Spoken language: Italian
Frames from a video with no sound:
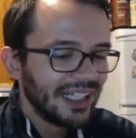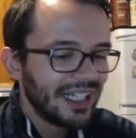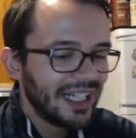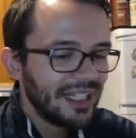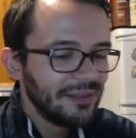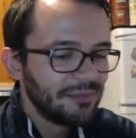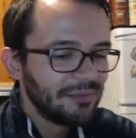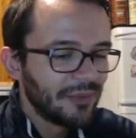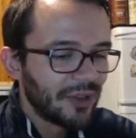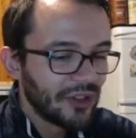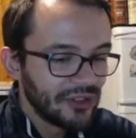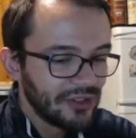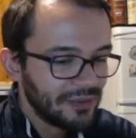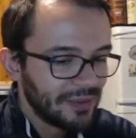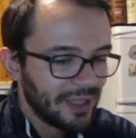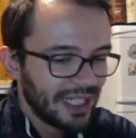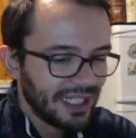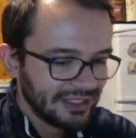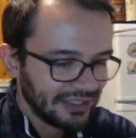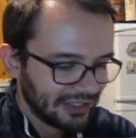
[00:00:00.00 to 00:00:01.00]
è in
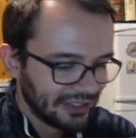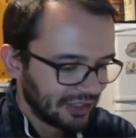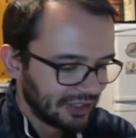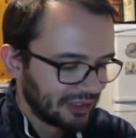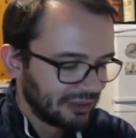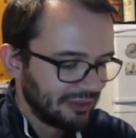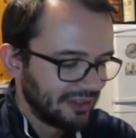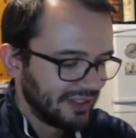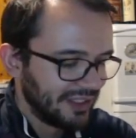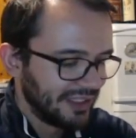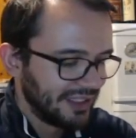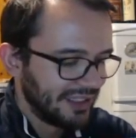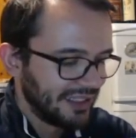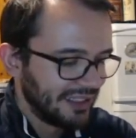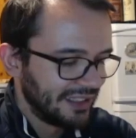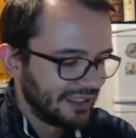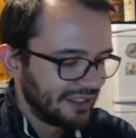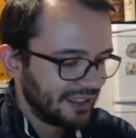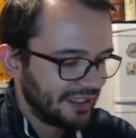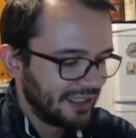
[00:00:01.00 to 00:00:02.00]
movimento come
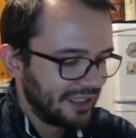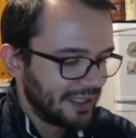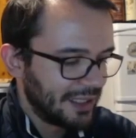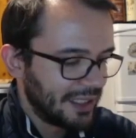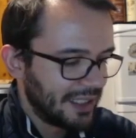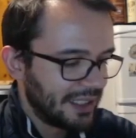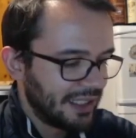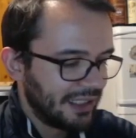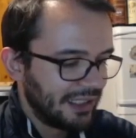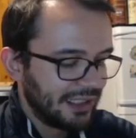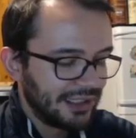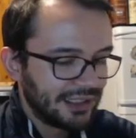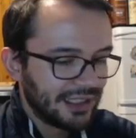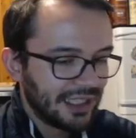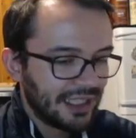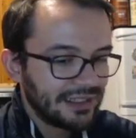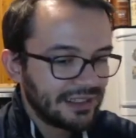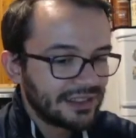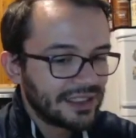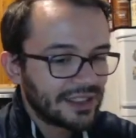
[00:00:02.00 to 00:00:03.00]
vedete.
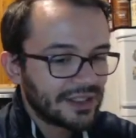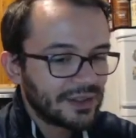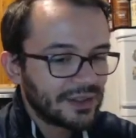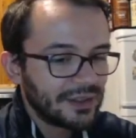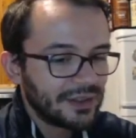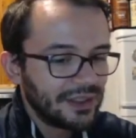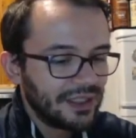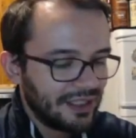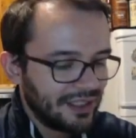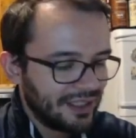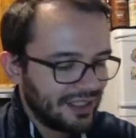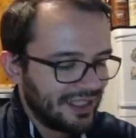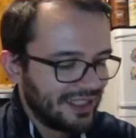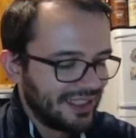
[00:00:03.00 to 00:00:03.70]
Tentacle,